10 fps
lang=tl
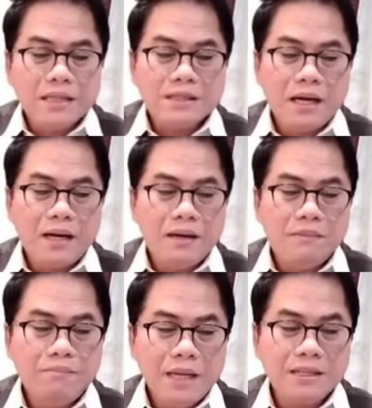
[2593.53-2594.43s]
Sa
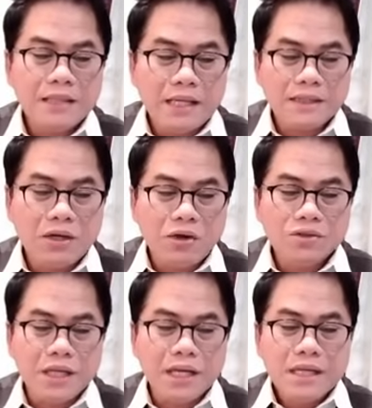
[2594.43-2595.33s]
20 talatang
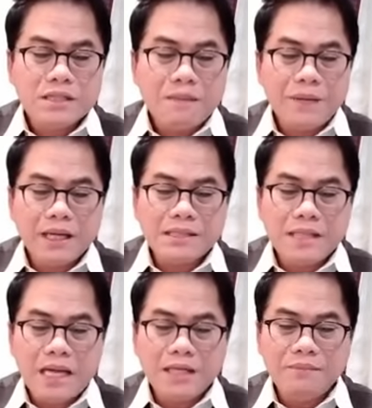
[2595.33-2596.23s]
11, sapagkat
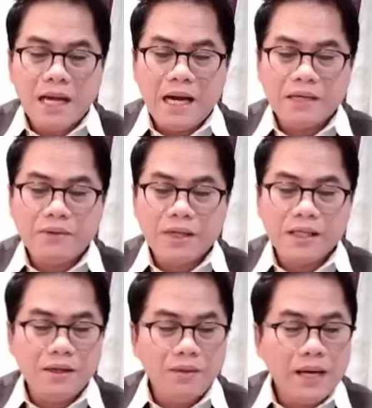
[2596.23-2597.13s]
sa anim na araw ay
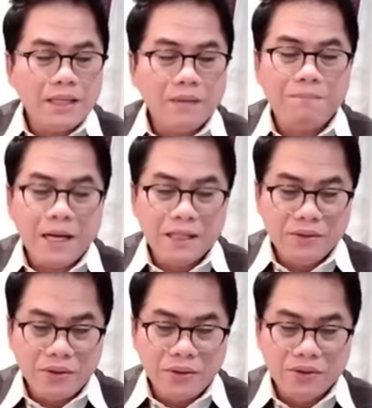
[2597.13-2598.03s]
ginawa ng
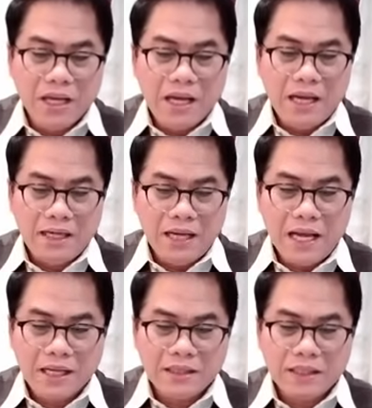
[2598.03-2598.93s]
Panginoon ang
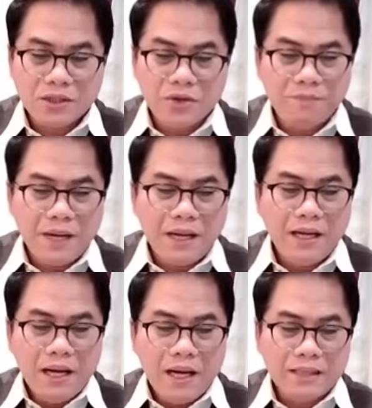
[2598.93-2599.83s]
langit at
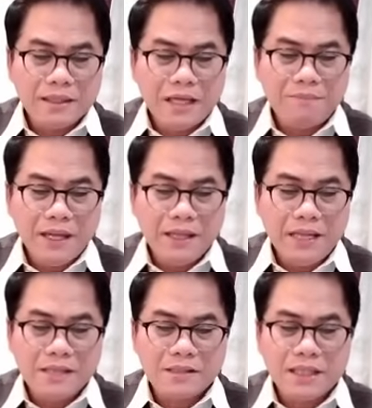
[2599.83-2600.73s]
lupa at
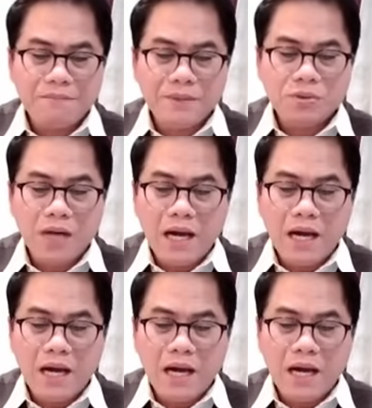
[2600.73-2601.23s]
nagpahinga sa ikapitong